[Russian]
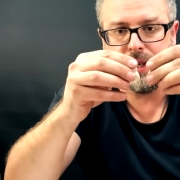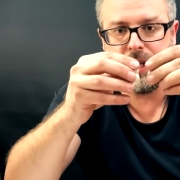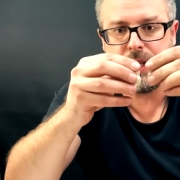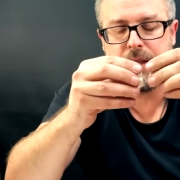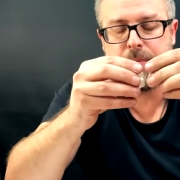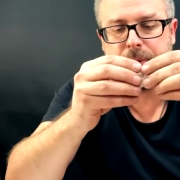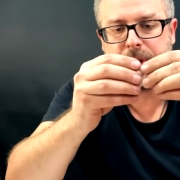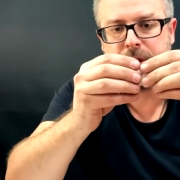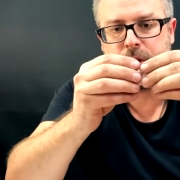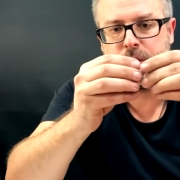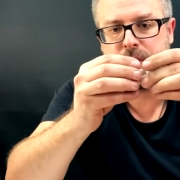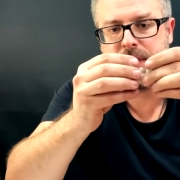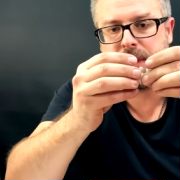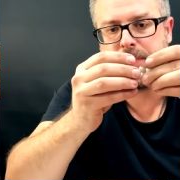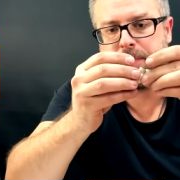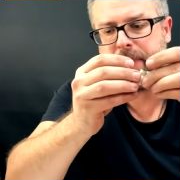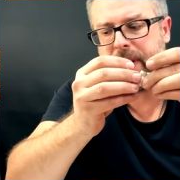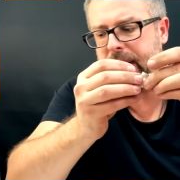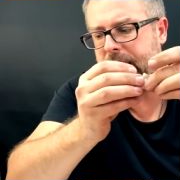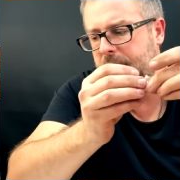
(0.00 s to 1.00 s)
Они продаются
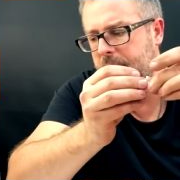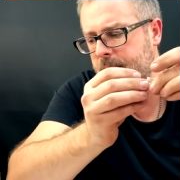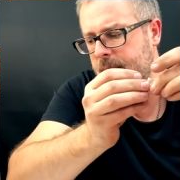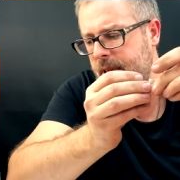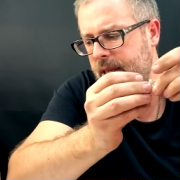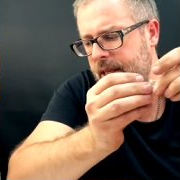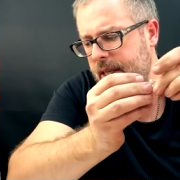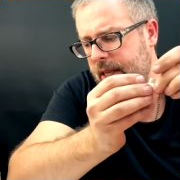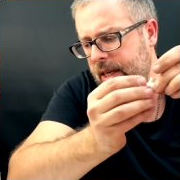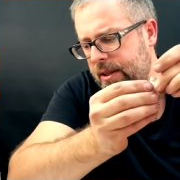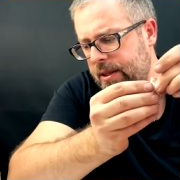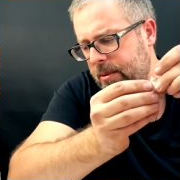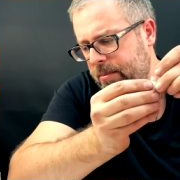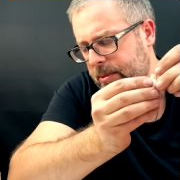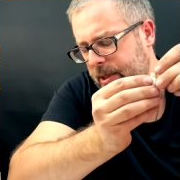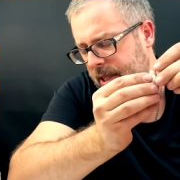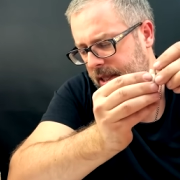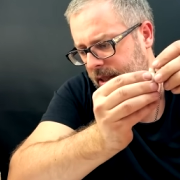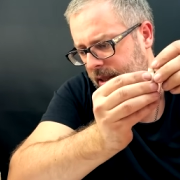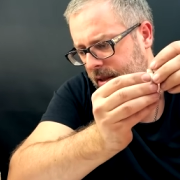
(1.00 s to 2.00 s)
парами, я
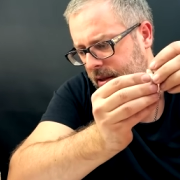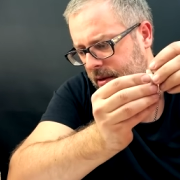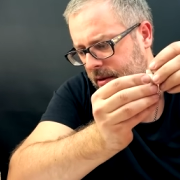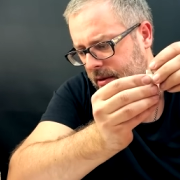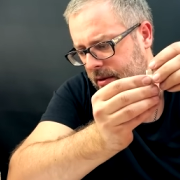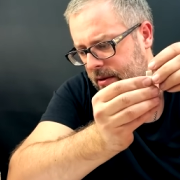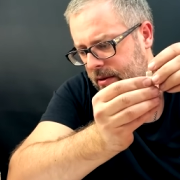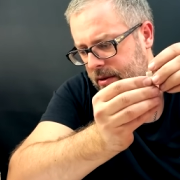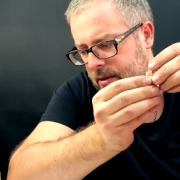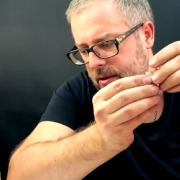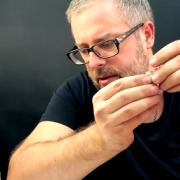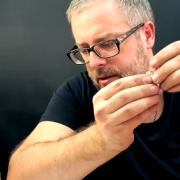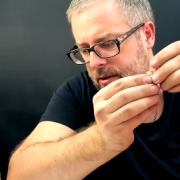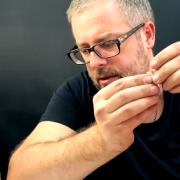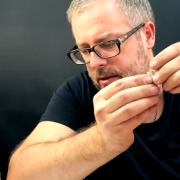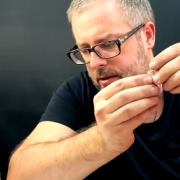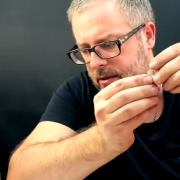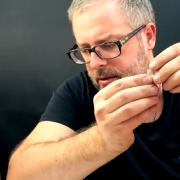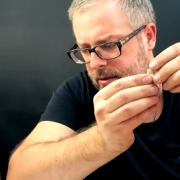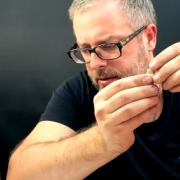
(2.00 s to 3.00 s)
заплатил
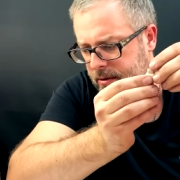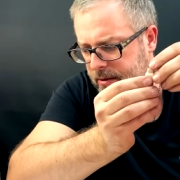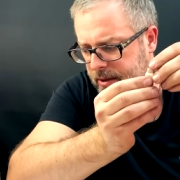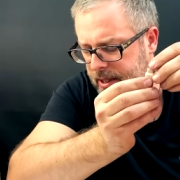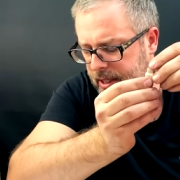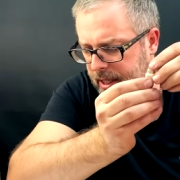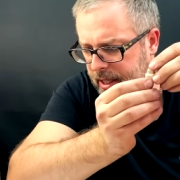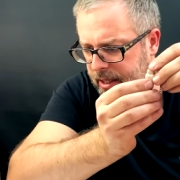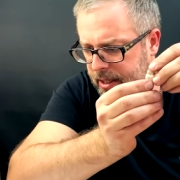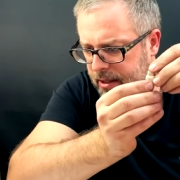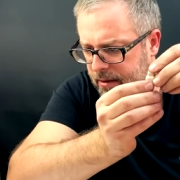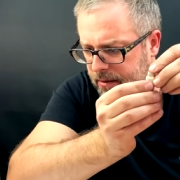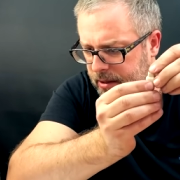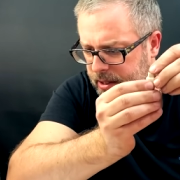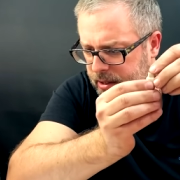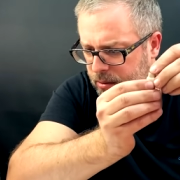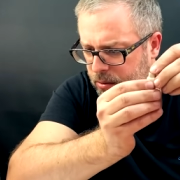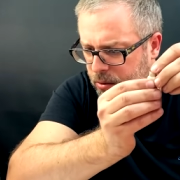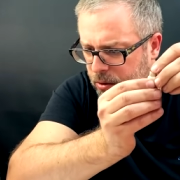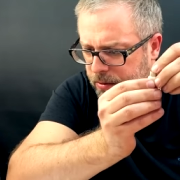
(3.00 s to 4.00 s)
э, за эти
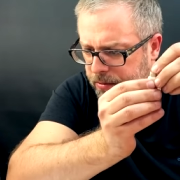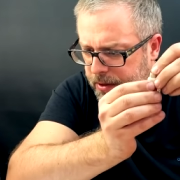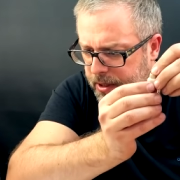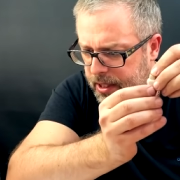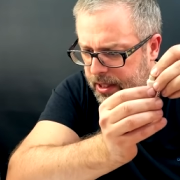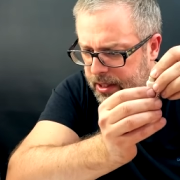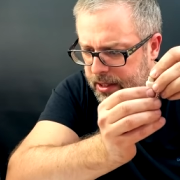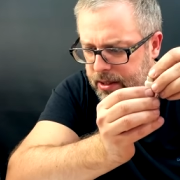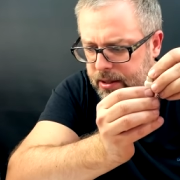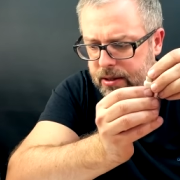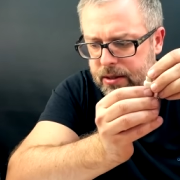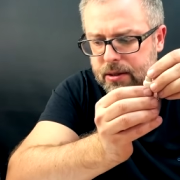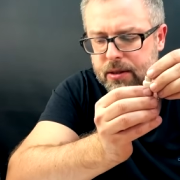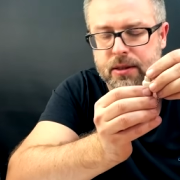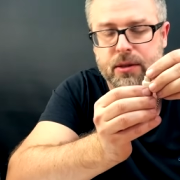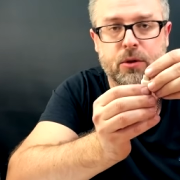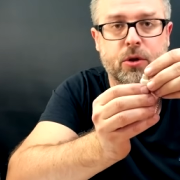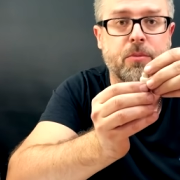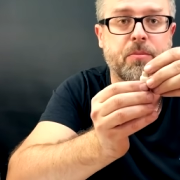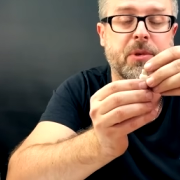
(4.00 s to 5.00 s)
восковки
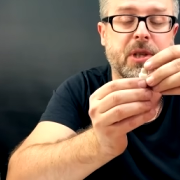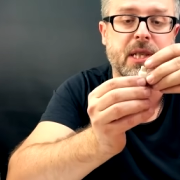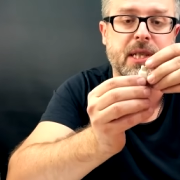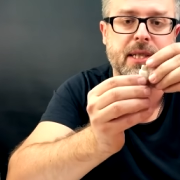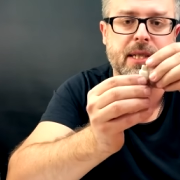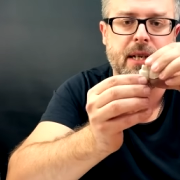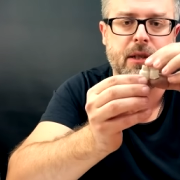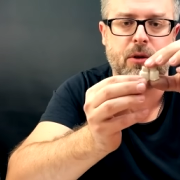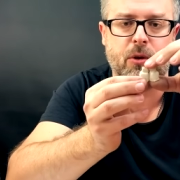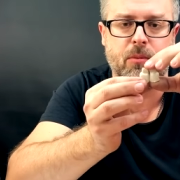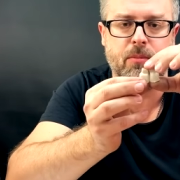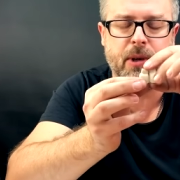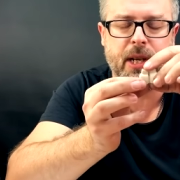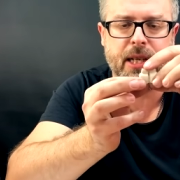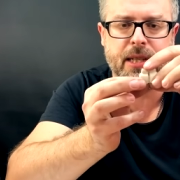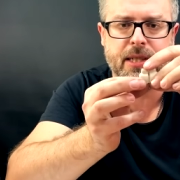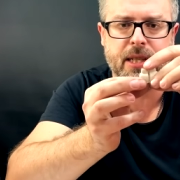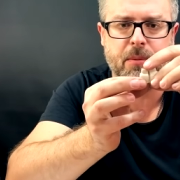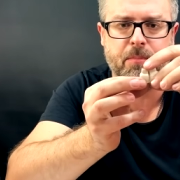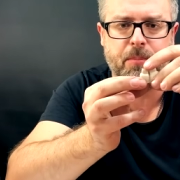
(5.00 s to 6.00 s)
150
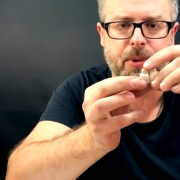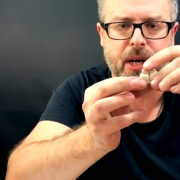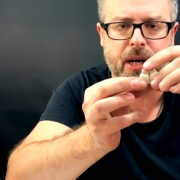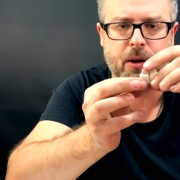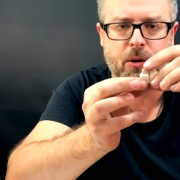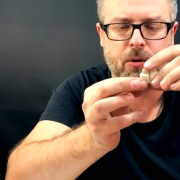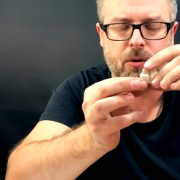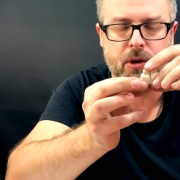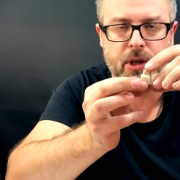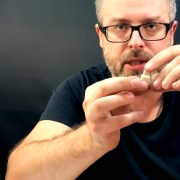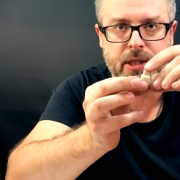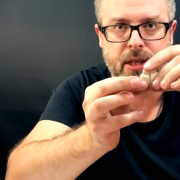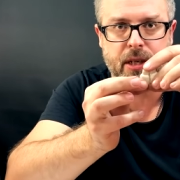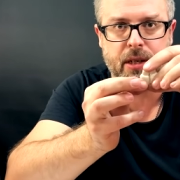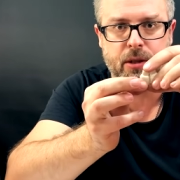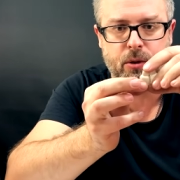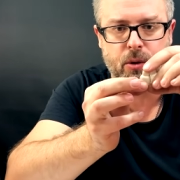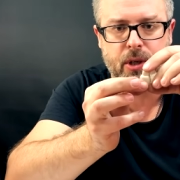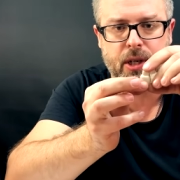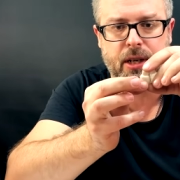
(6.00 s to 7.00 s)
рублей за пару,
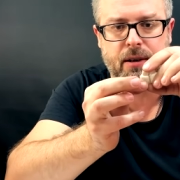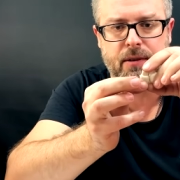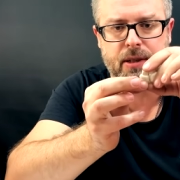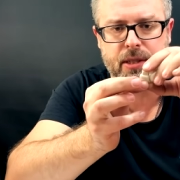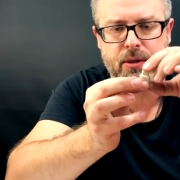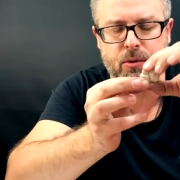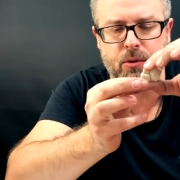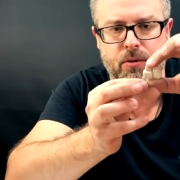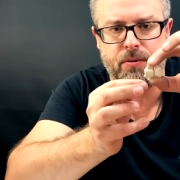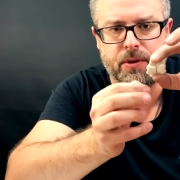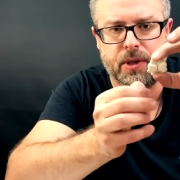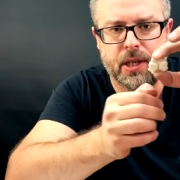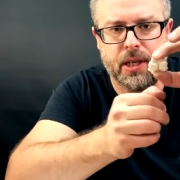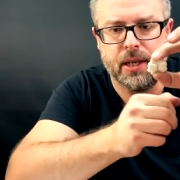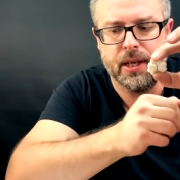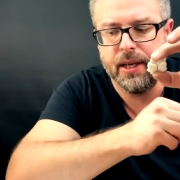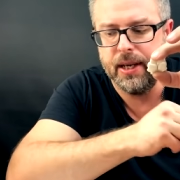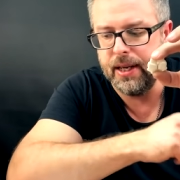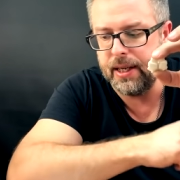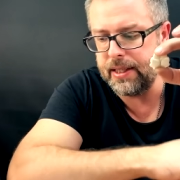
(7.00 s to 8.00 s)
это только восковки.
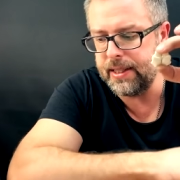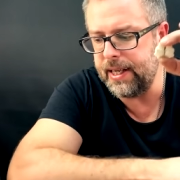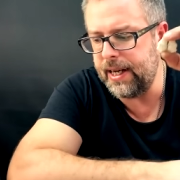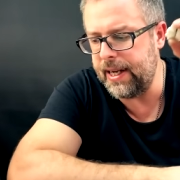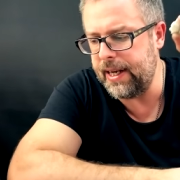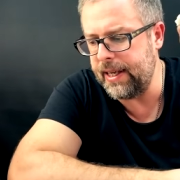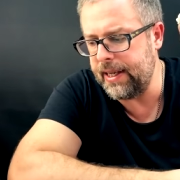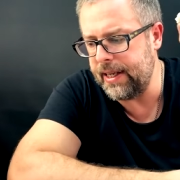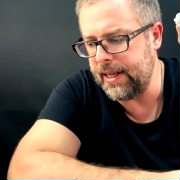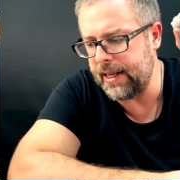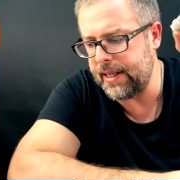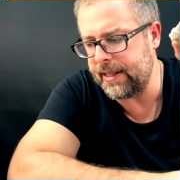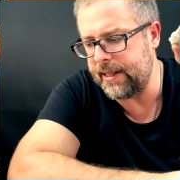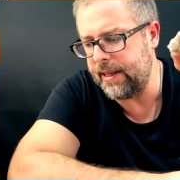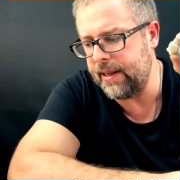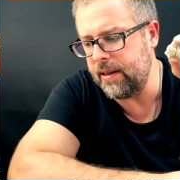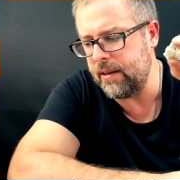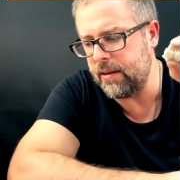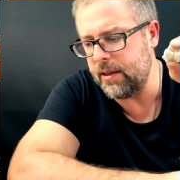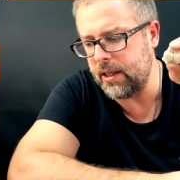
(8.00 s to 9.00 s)
Далее я
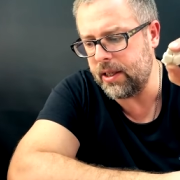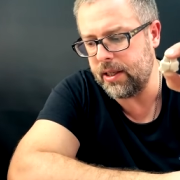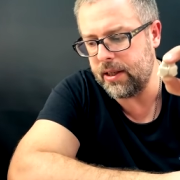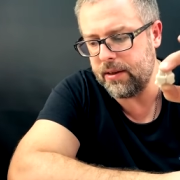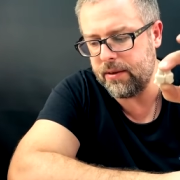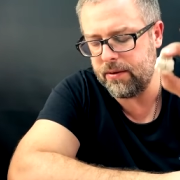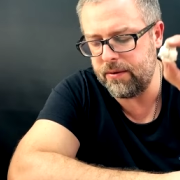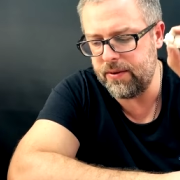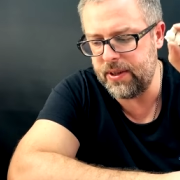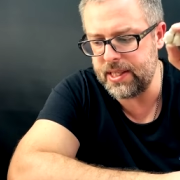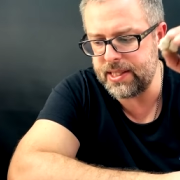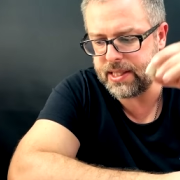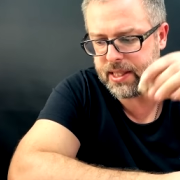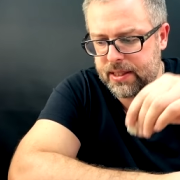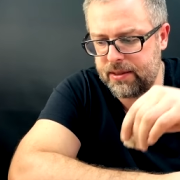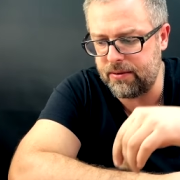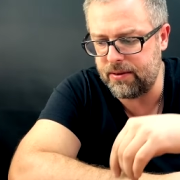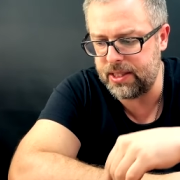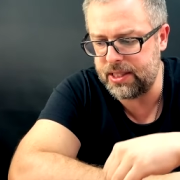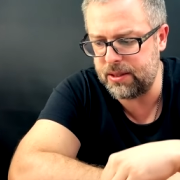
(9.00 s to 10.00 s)
отлил их, вес
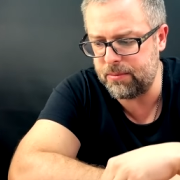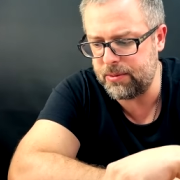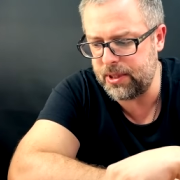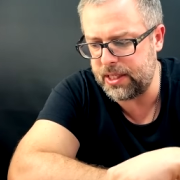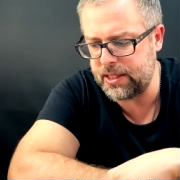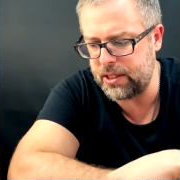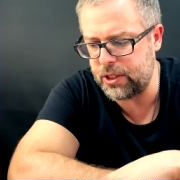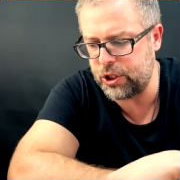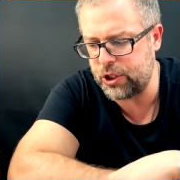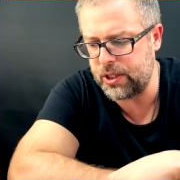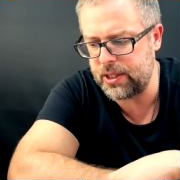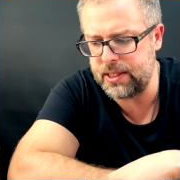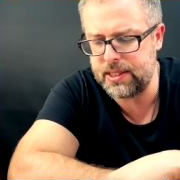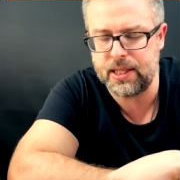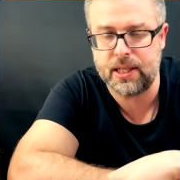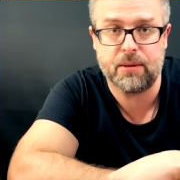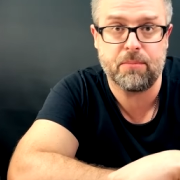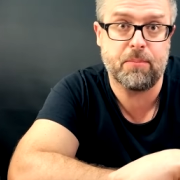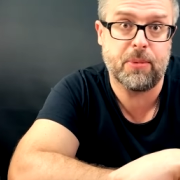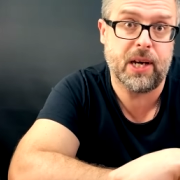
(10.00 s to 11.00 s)
их
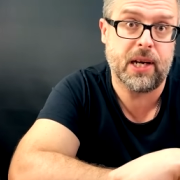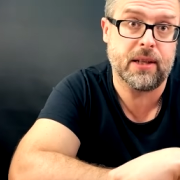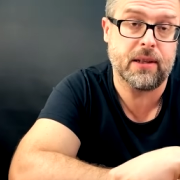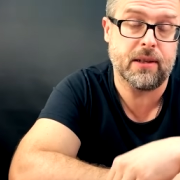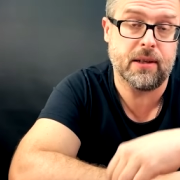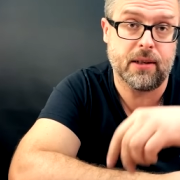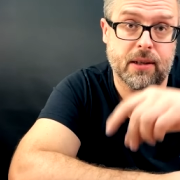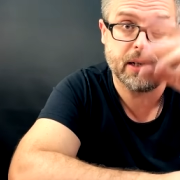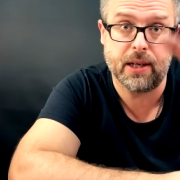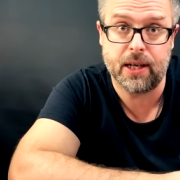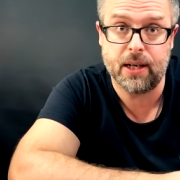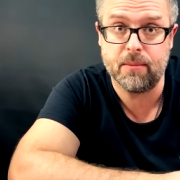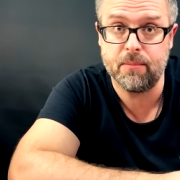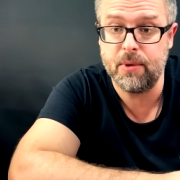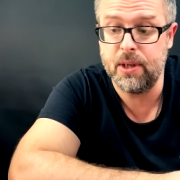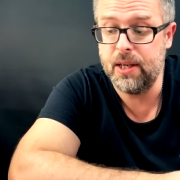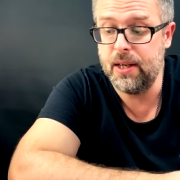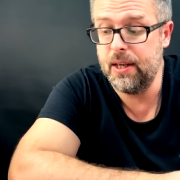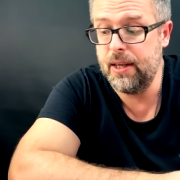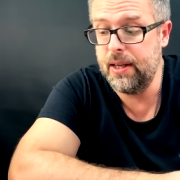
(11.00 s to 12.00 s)
18,65 грамм.